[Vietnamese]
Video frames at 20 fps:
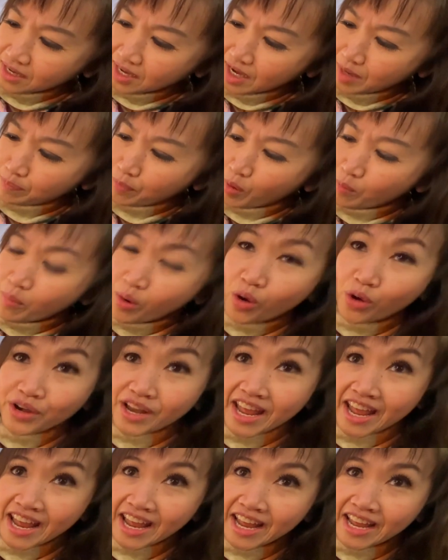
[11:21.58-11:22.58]
uh,
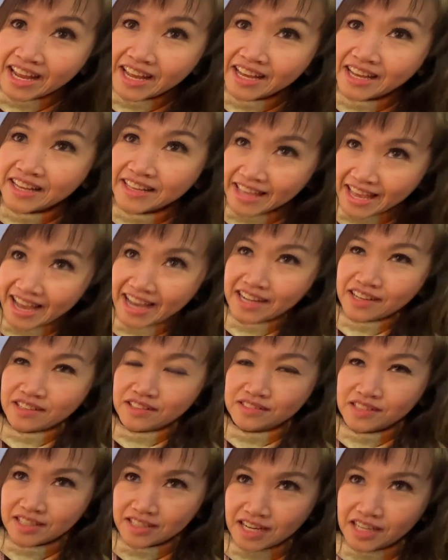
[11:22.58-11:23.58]
Pomona dạ
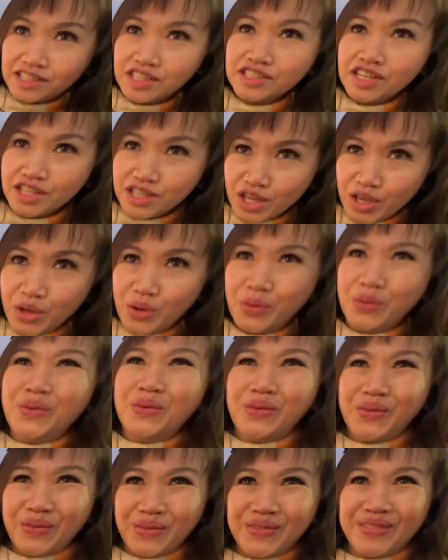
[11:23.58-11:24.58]
tức là rất là nhiều
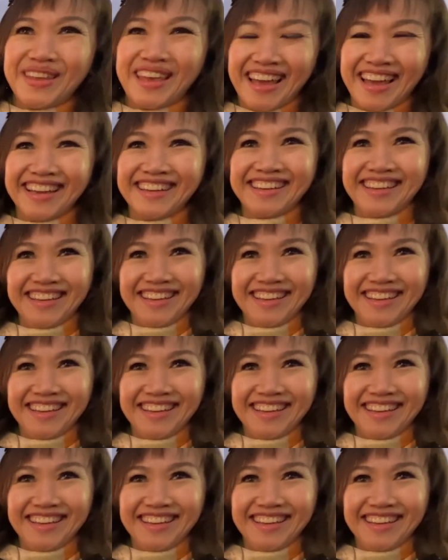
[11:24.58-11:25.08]
dạ